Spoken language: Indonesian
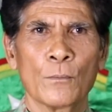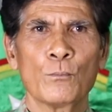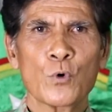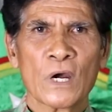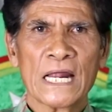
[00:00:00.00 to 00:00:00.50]

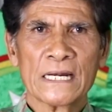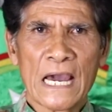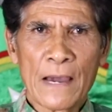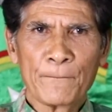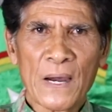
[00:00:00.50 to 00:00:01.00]

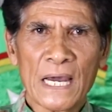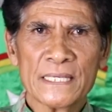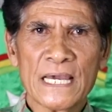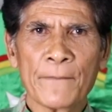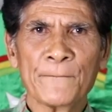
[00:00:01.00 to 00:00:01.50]
Bukan
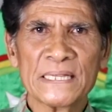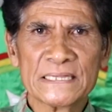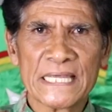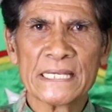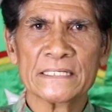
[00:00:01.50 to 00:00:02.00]
apa yang
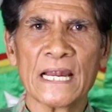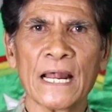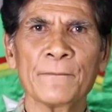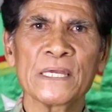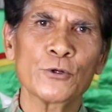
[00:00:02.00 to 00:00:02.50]
penting
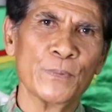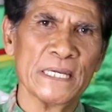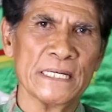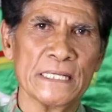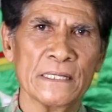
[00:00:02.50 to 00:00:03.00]
dalam hidup
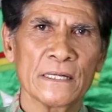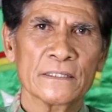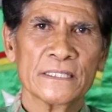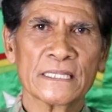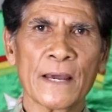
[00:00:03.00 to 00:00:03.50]
ini,
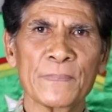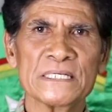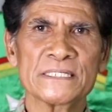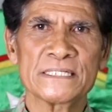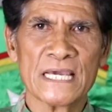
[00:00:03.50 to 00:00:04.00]

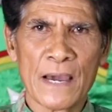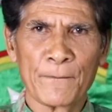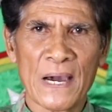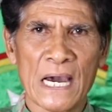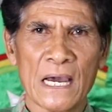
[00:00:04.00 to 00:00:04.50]
tetapi
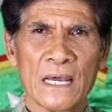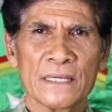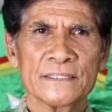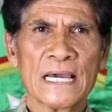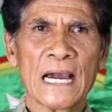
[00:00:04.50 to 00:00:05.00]
siapa
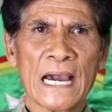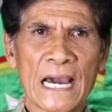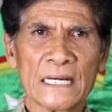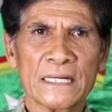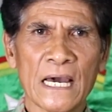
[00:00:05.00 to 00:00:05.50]
yang
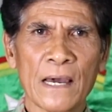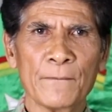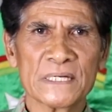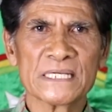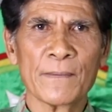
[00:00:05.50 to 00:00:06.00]
ada
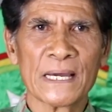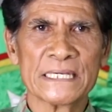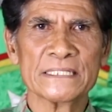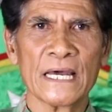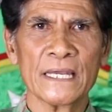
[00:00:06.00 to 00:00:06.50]
bersama
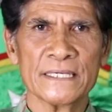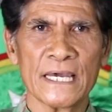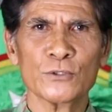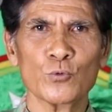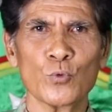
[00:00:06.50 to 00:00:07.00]
kita,
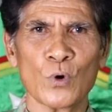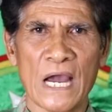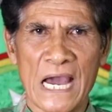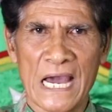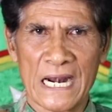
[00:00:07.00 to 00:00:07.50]
yaitu
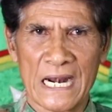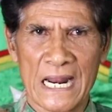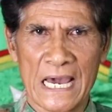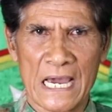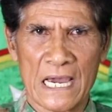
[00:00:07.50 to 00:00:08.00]

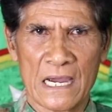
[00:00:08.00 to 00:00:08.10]
Allah.